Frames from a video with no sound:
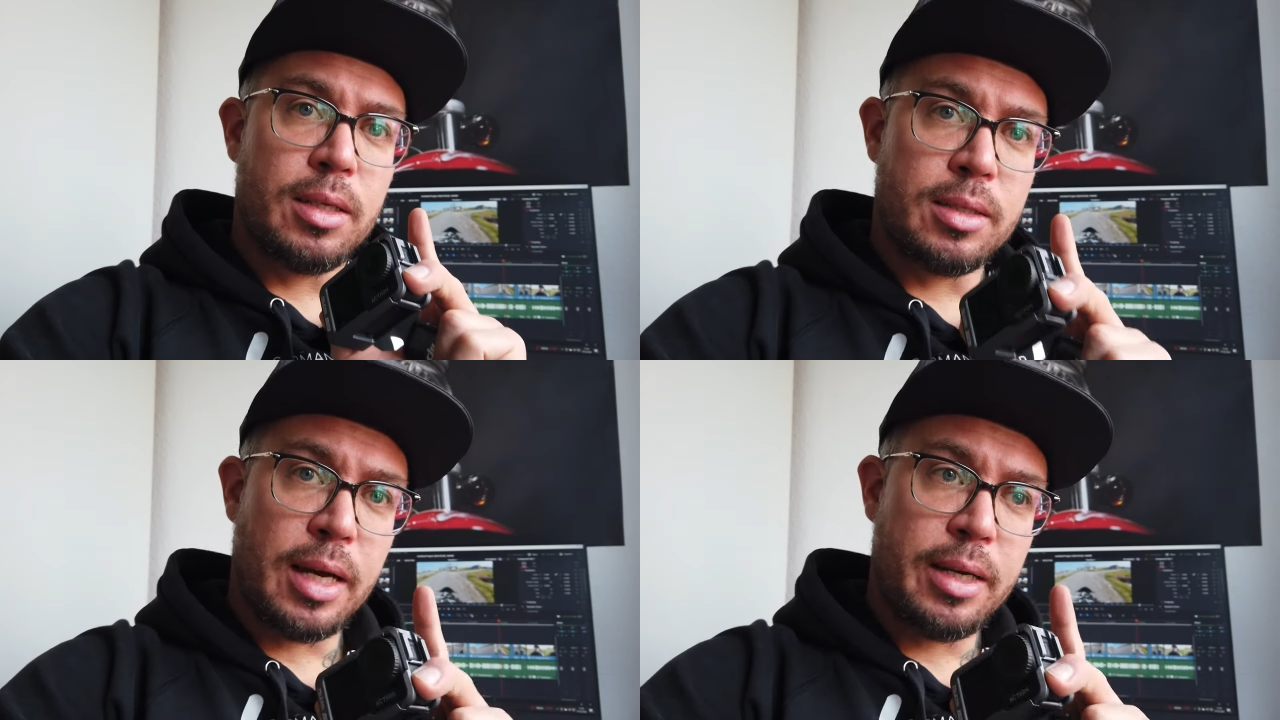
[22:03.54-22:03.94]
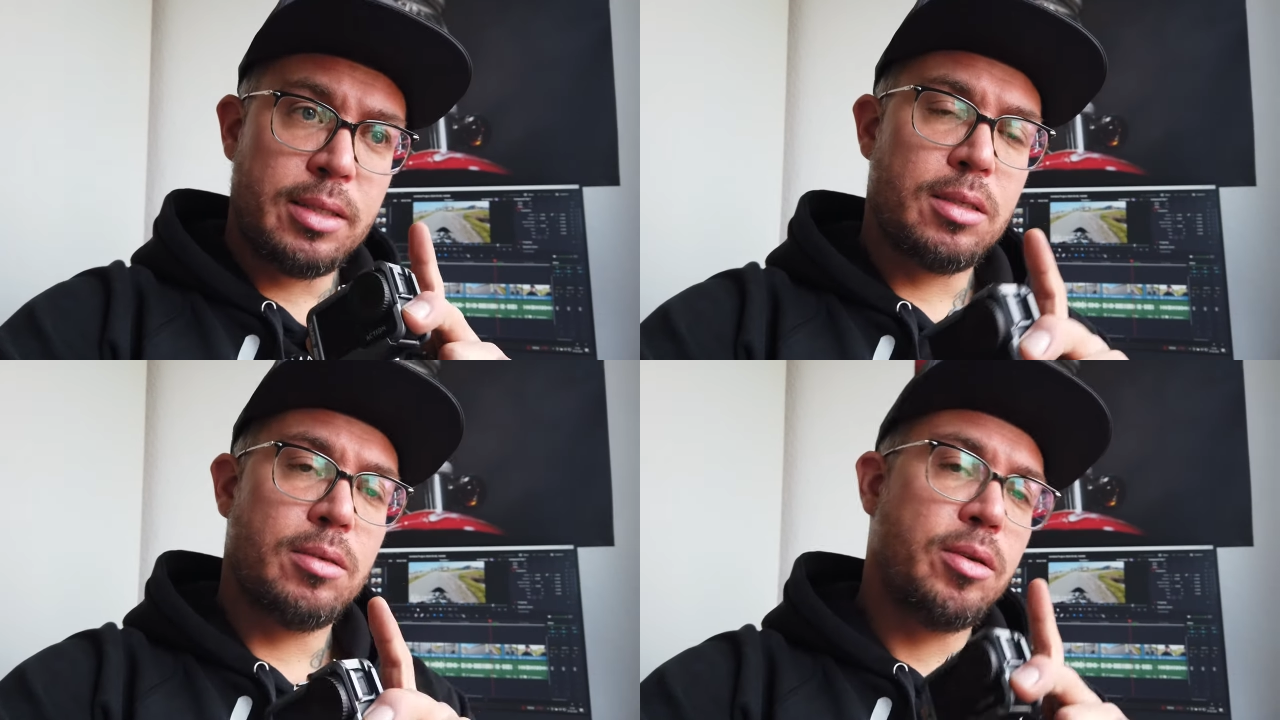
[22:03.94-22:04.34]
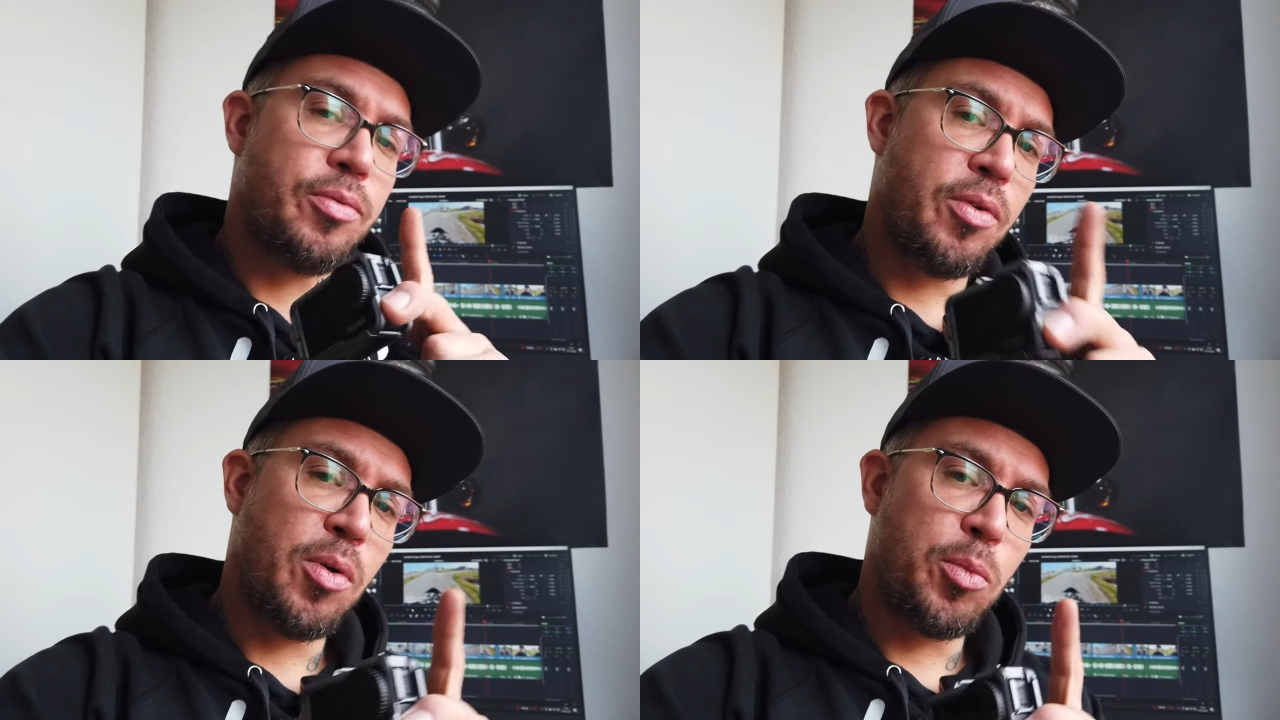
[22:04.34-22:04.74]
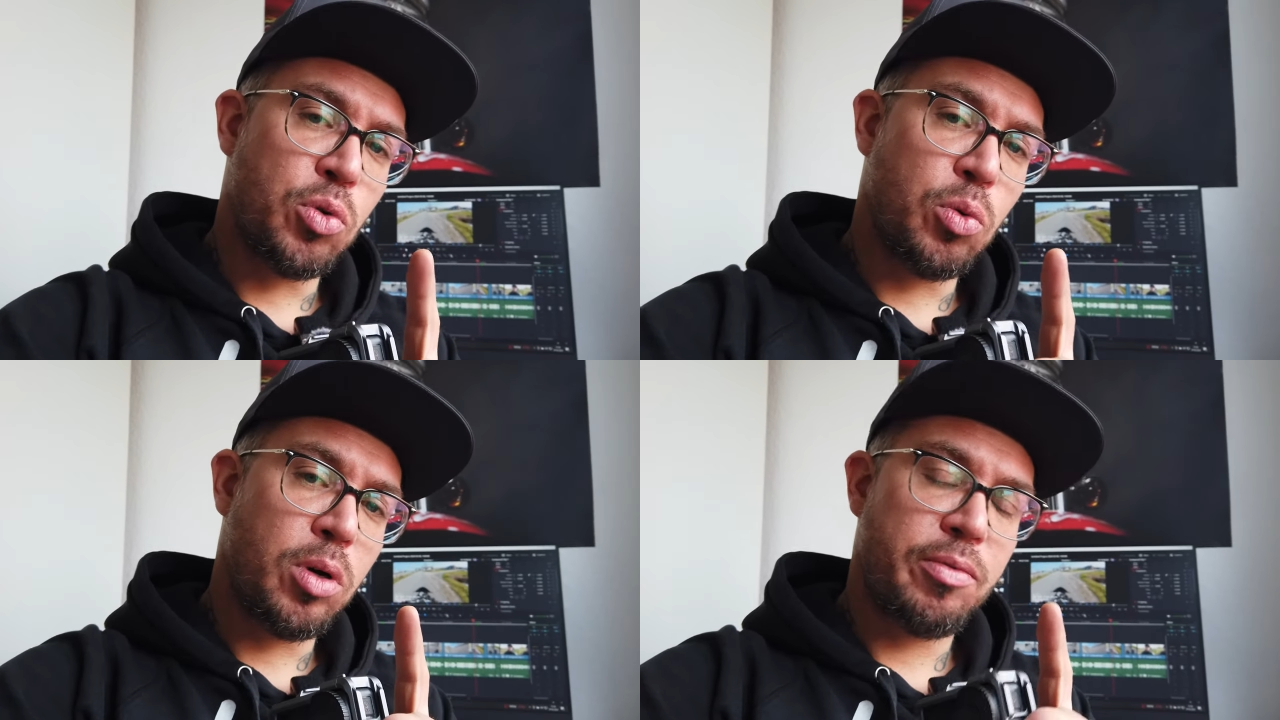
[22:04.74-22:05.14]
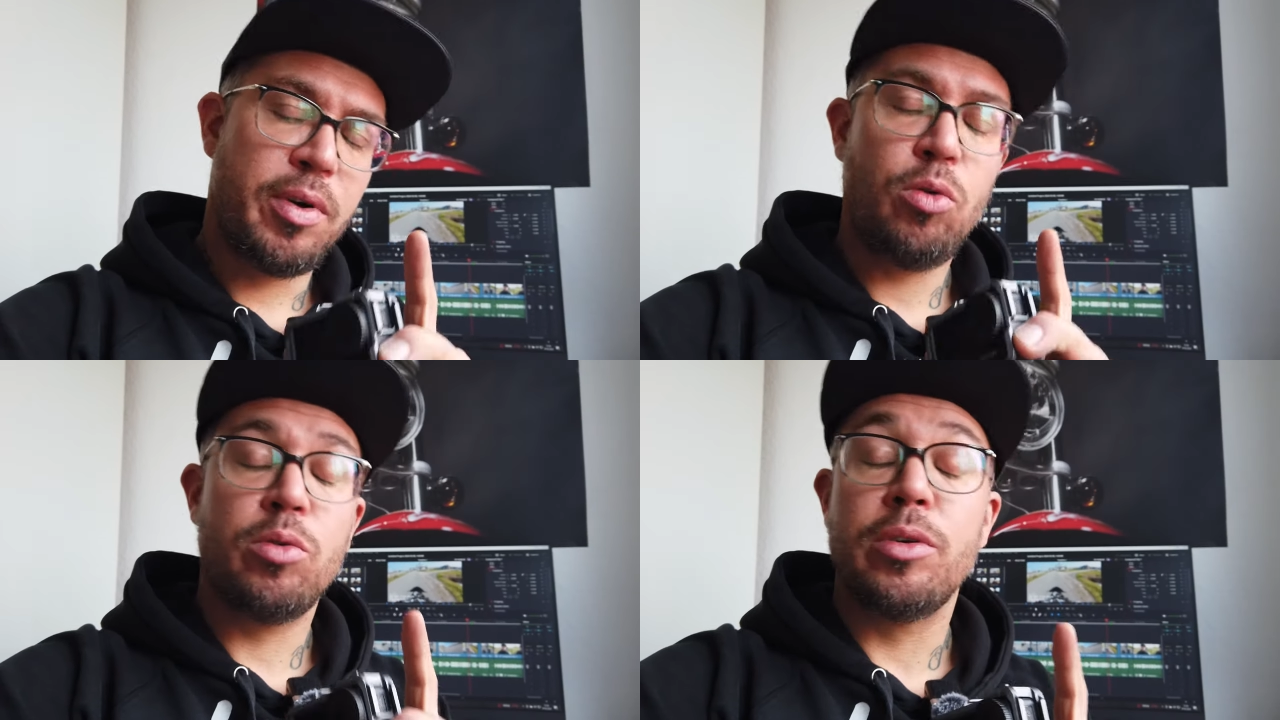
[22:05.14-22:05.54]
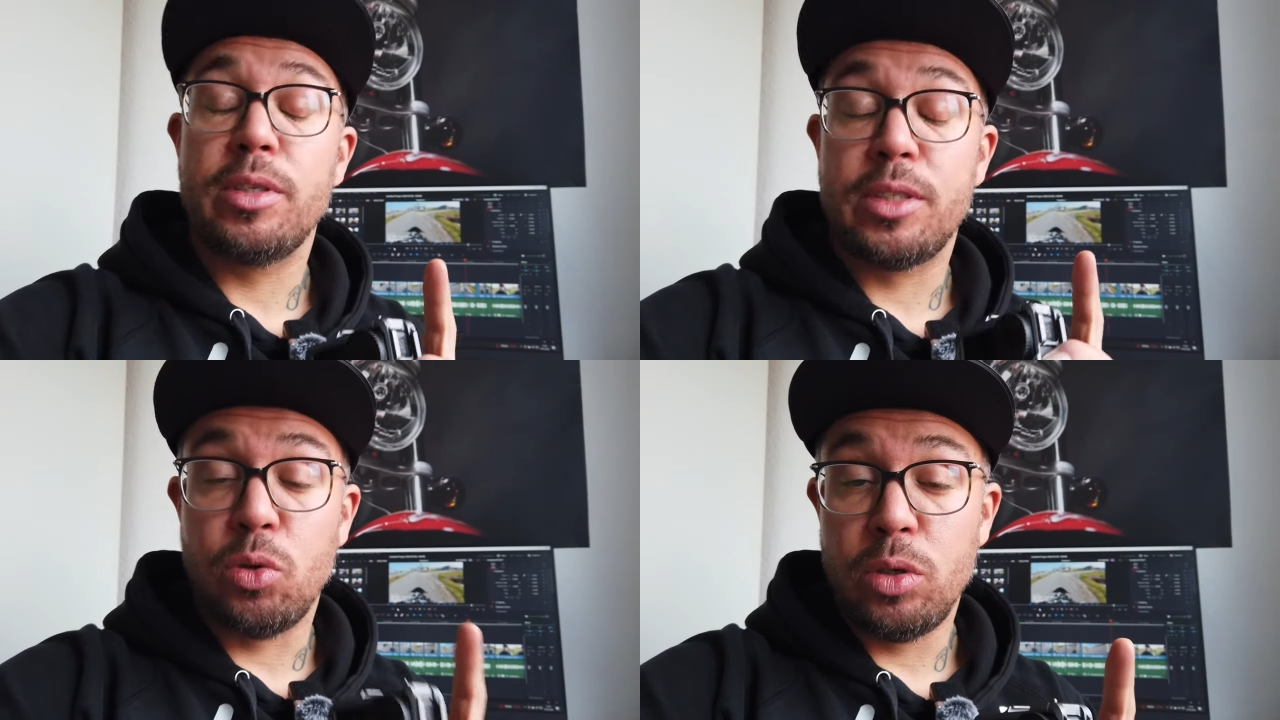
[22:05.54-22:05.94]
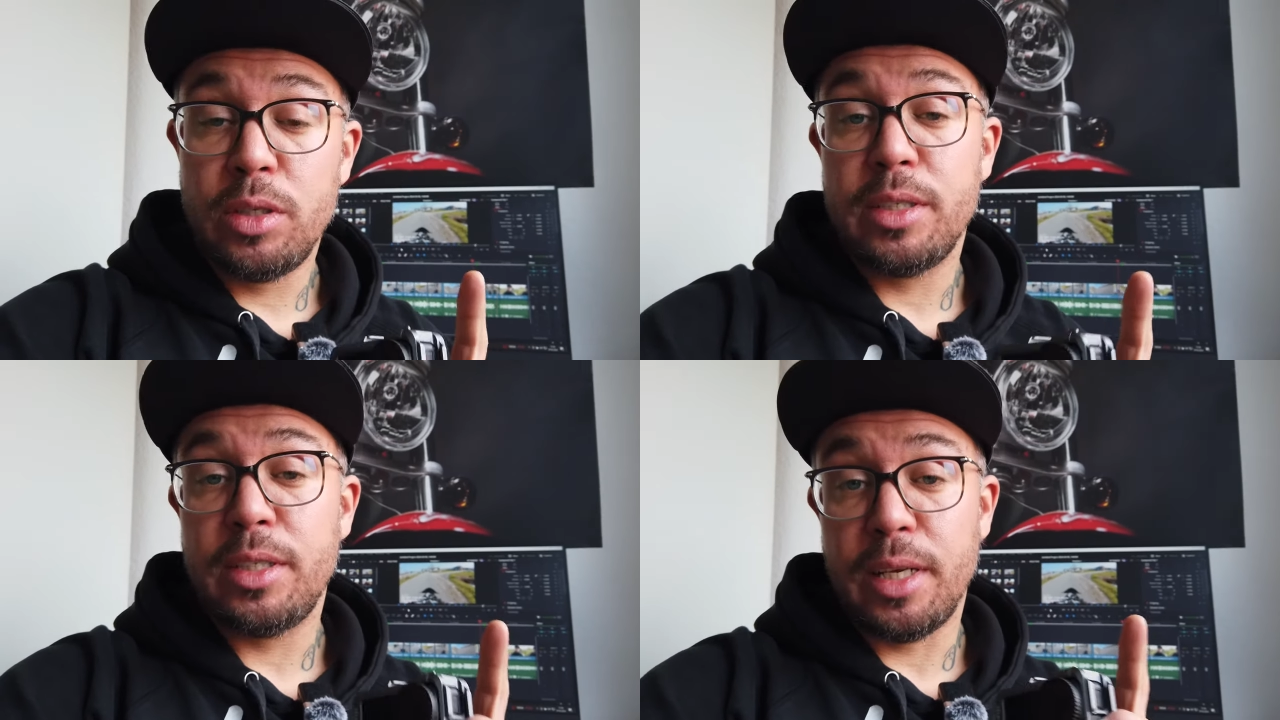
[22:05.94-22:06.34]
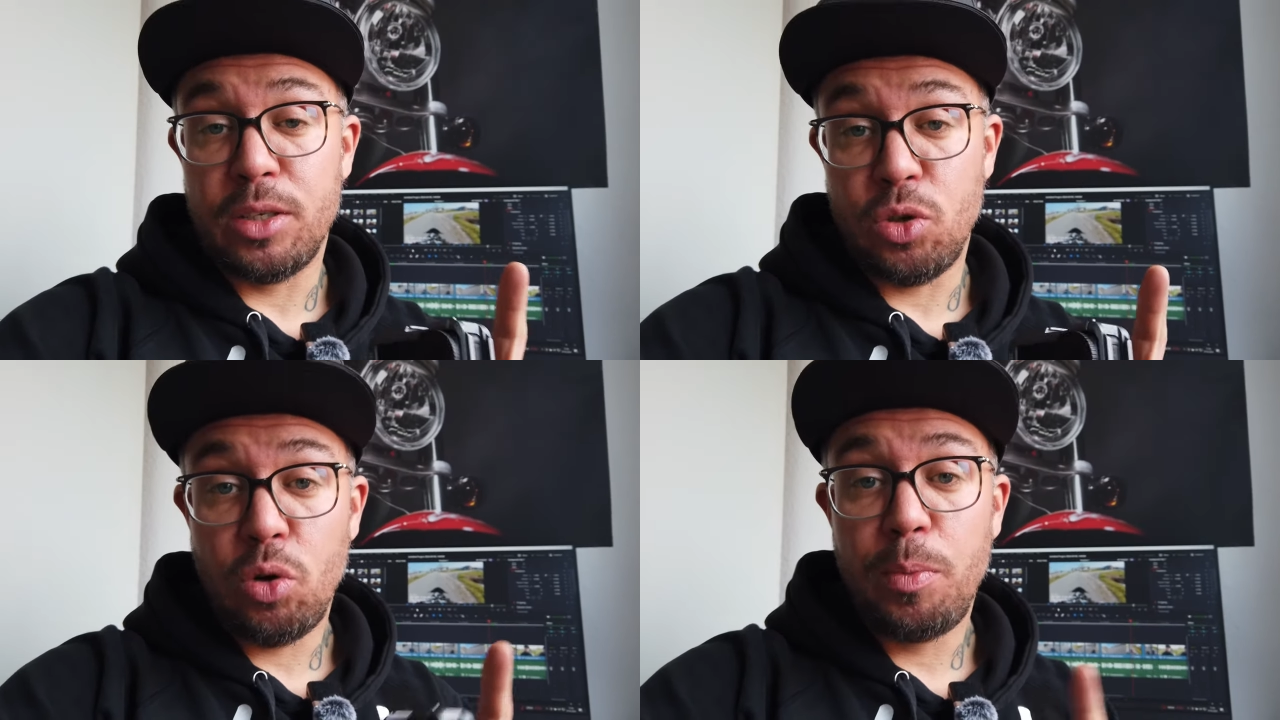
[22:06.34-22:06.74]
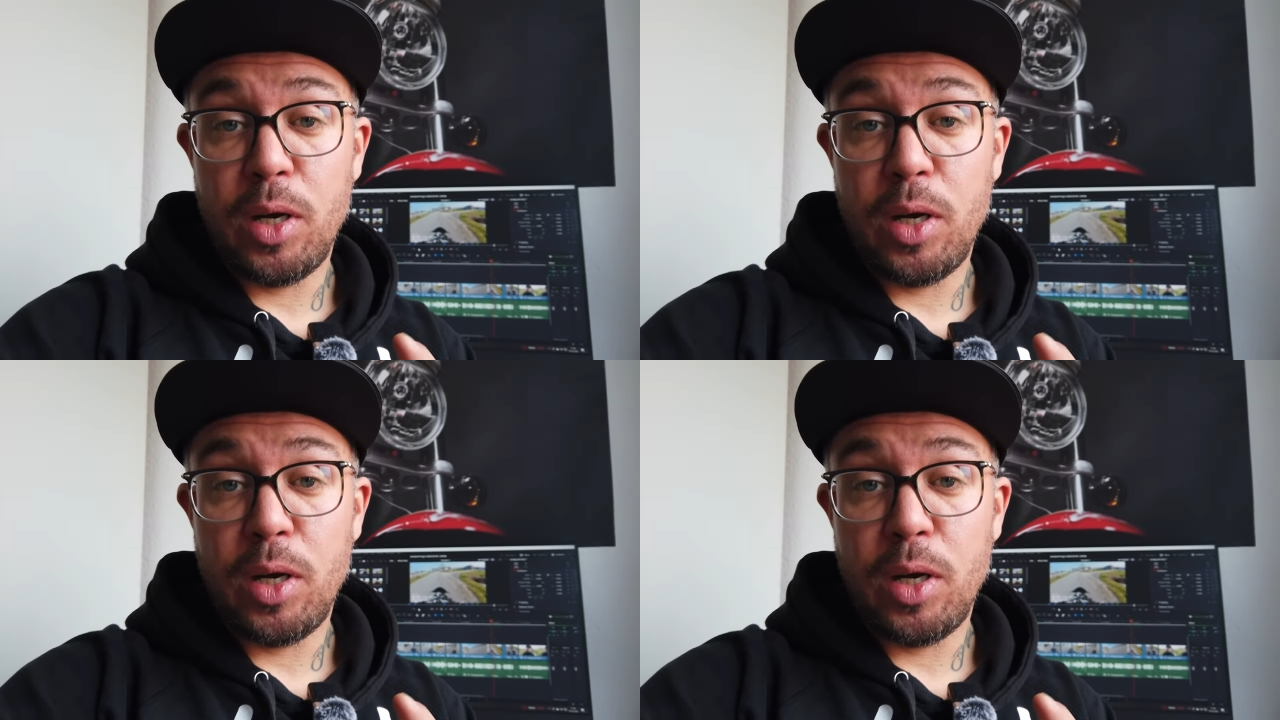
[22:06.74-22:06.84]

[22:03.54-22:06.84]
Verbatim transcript: Das heißt, wenn wir Motorrad fahren und es sollte sich dann doch